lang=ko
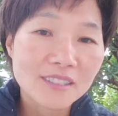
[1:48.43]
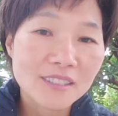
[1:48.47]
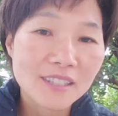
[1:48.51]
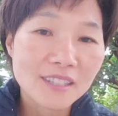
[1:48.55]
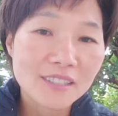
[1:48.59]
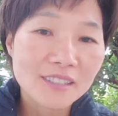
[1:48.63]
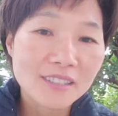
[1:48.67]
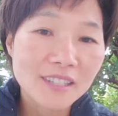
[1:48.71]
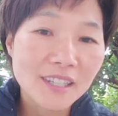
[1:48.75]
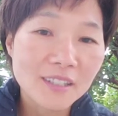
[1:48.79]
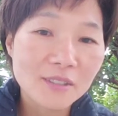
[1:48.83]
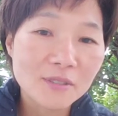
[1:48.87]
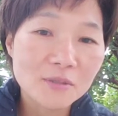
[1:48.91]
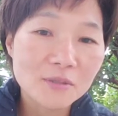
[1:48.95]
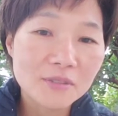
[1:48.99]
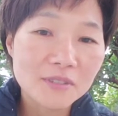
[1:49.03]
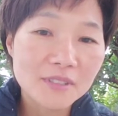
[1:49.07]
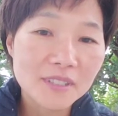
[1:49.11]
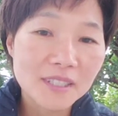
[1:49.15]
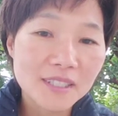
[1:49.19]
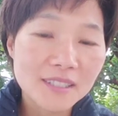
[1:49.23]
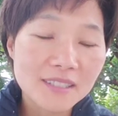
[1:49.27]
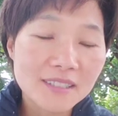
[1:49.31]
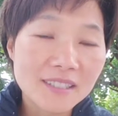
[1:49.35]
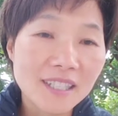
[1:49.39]

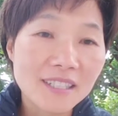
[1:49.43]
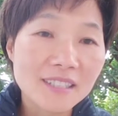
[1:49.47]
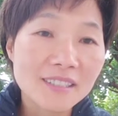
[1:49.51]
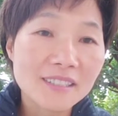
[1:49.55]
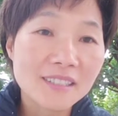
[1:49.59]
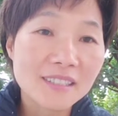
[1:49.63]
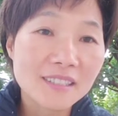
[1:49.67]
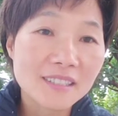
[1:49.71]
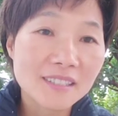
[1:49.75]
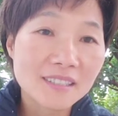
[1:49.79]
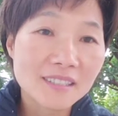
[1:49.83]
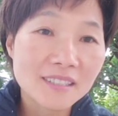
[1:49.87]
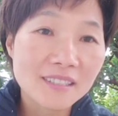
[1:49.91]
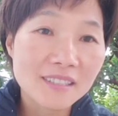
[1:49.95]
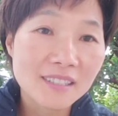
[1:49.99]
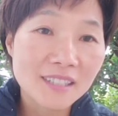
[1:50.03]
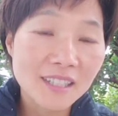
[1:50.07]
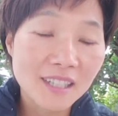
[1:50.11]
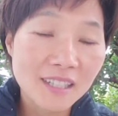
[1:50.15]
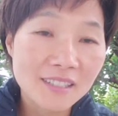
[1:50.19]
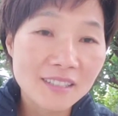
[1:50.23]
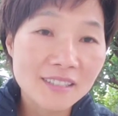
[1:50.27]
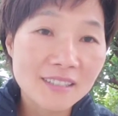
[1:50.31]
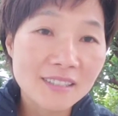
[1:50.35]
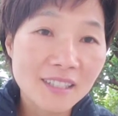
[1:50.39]
사후에 장기 기증을
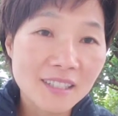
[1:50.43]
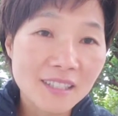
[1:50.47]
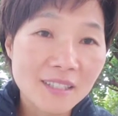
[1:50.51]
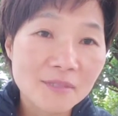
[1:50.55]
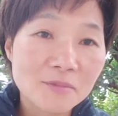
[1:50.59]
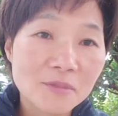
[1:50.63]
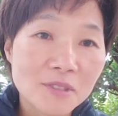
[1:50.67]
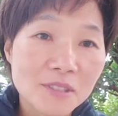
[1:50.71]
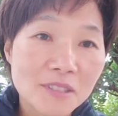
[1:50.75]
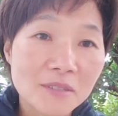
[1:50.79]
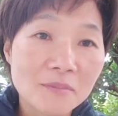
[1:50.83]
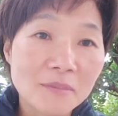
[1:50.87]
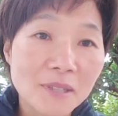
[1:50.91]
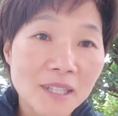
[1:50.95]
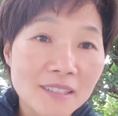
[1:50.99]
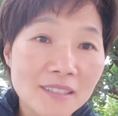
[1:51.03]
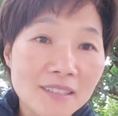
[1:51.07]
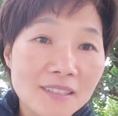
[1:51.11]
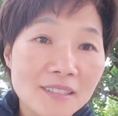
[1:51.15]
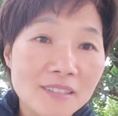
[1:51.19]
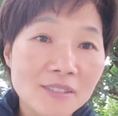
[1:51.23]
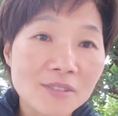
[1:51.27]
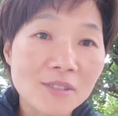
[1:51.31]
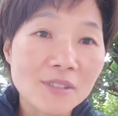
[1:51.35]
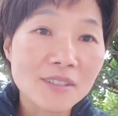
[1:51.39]
하는 사람들이 많이
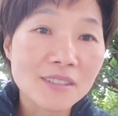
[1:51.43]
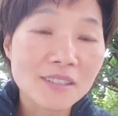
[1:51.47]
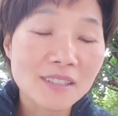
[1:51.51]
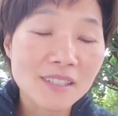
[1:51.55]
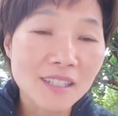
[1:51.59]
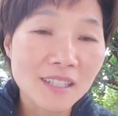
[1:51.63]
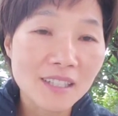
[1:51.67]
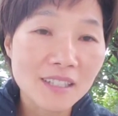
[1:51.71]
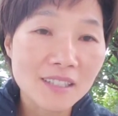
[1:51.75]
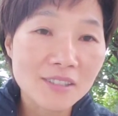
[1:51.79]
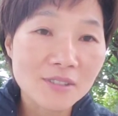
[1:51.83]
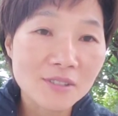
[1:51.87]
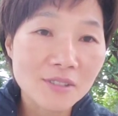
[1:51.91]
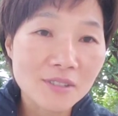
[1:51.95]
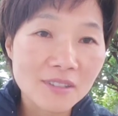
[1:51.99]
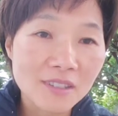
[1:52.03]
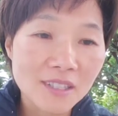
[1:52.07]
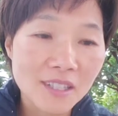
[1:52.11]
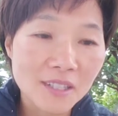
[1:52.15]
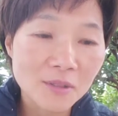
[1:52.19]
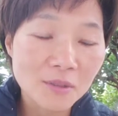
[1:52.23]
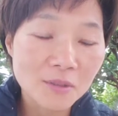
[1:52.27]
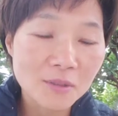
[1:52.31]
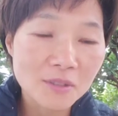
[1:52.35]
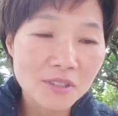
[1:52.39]
늘었다 이런
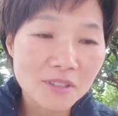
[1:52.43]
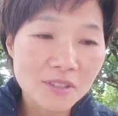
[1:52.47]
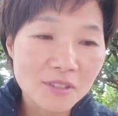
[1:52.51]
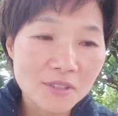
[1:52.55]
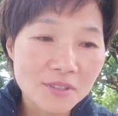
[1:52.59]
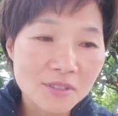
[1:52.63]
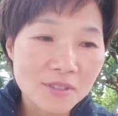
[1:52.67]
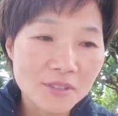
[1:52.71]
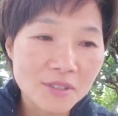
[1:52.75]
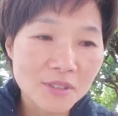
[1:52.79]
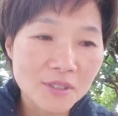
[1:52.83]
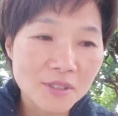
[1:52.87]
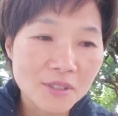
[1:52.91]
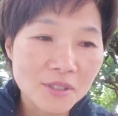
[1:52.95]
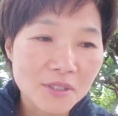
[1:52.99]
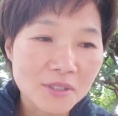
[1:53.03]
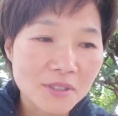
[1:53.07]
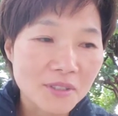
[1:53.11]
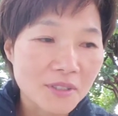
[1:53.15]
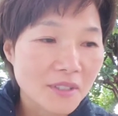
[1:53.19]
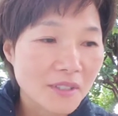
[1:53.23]
내용이었어요.